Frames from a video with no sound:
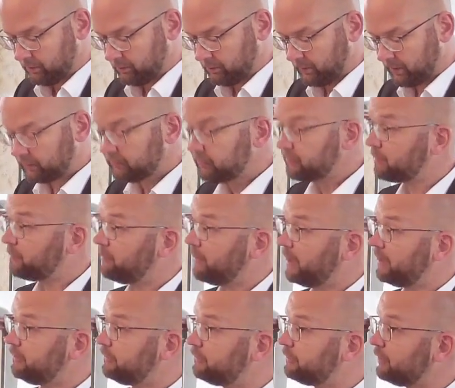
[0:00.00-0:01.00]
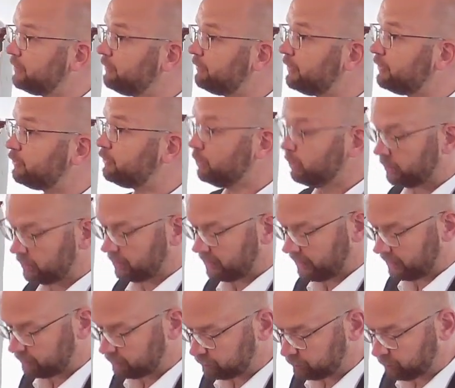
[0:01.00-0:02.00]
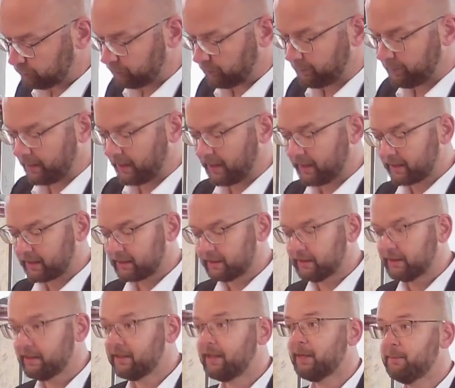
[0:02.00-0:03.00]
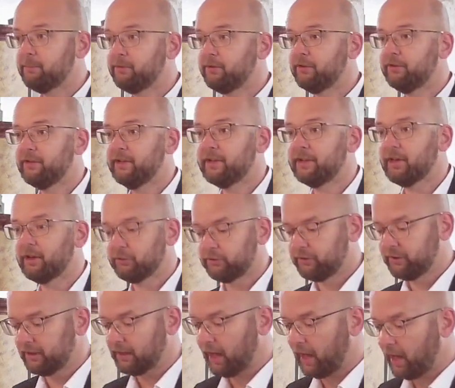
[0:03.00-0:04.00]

Manche Menschen versuchen es zu verbergen, indem sie sich aus die